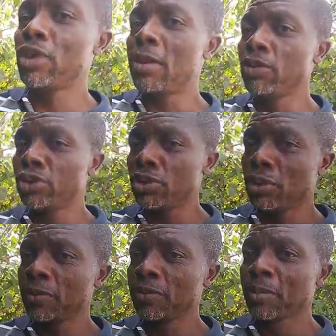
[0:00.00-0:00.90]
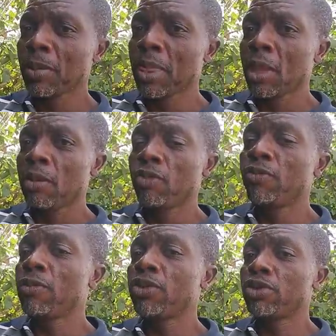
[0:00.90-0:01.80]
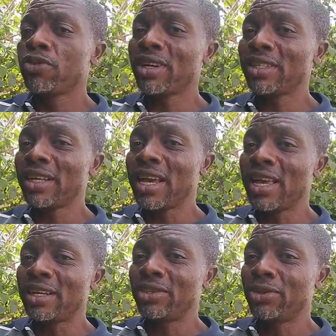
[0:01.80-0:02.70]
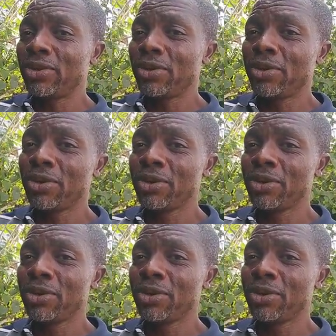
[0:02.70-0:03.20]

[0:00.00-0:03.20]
les boutures, vous pouvez vous retrouver entre les entre deux